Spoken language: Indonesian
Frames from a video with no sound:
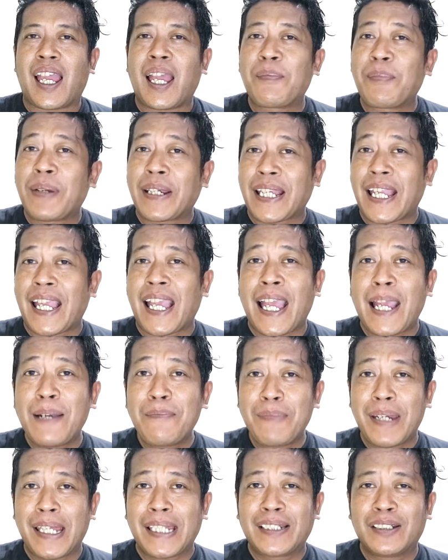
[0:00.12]
apakah
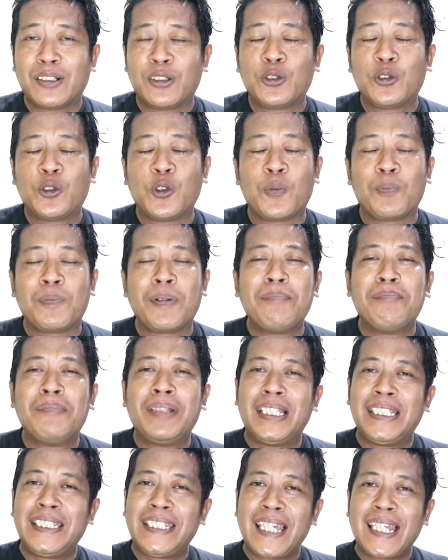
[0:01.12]
aman untuk
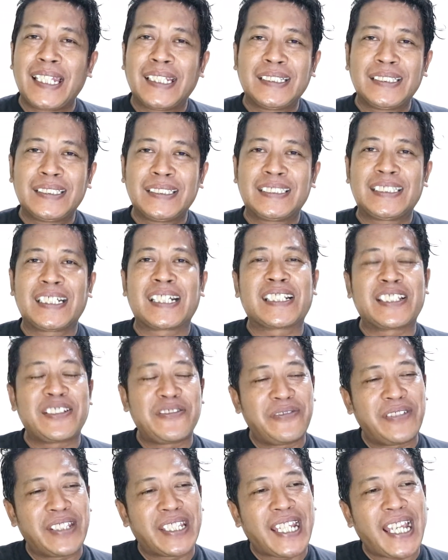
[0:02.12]
pembelian
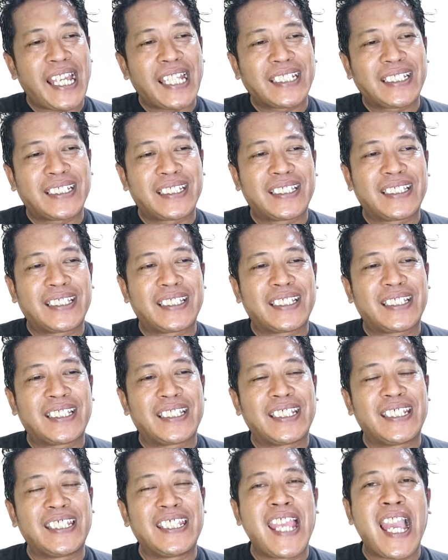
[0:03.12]
sertifikat
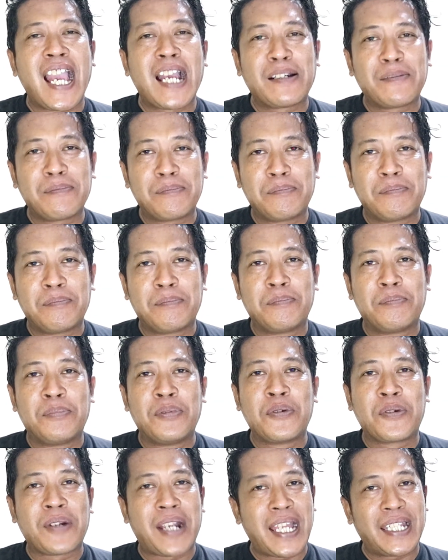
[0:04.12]
yang
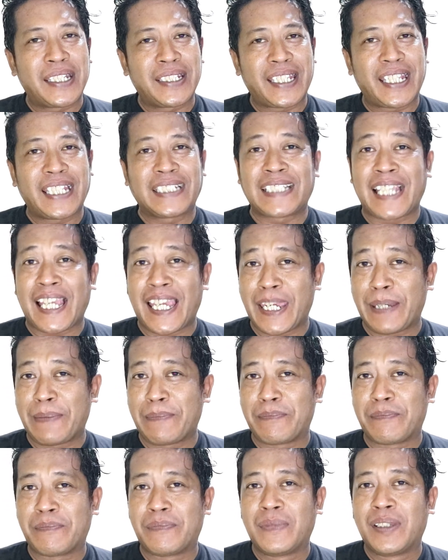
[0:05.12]
bukan
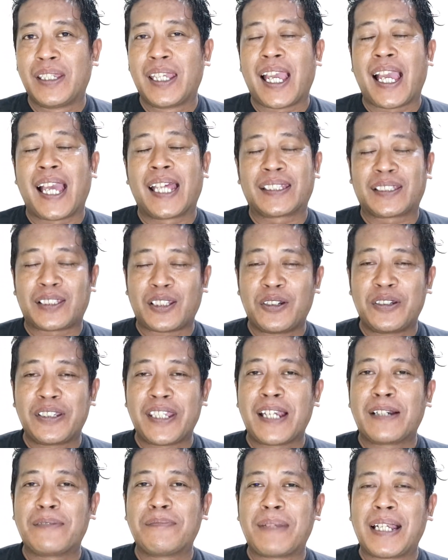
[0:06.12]
SHM atau
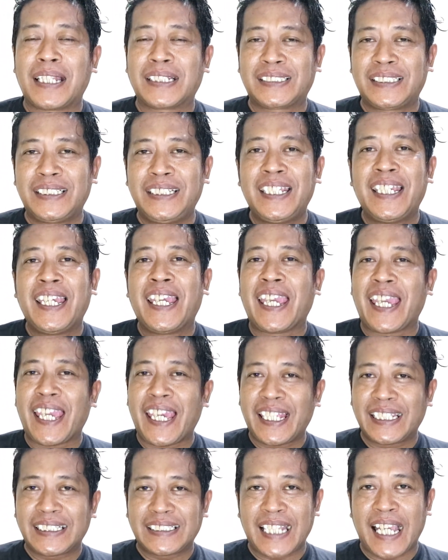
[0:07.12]
yang masih
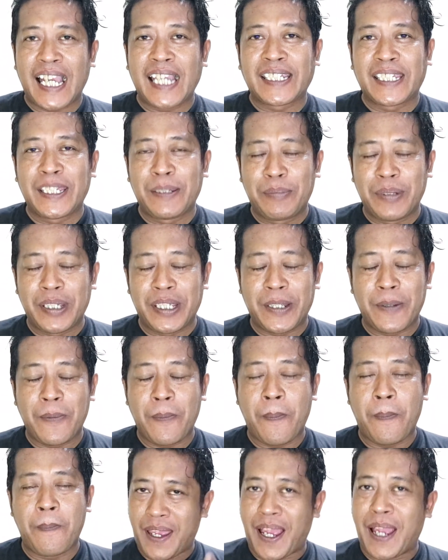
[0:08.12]
SHGB?
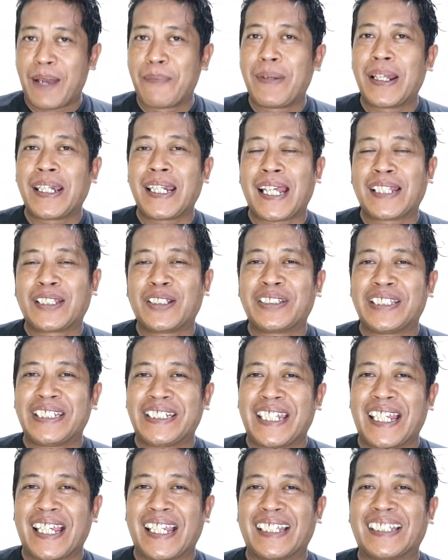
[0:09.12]
Aman atau
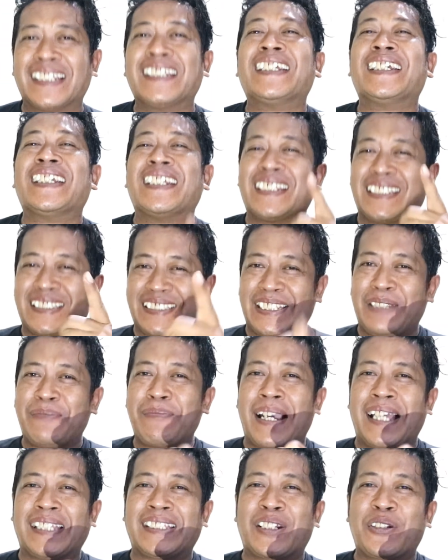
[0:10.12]
tidak?
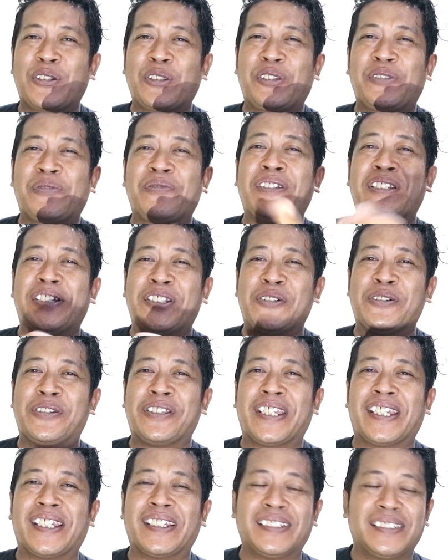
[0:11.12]
Simak terus
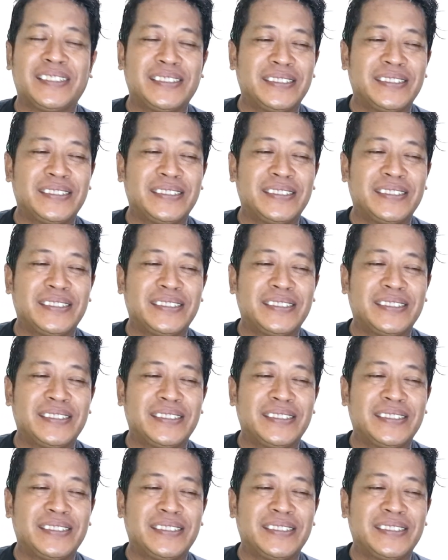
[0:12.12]
videonya.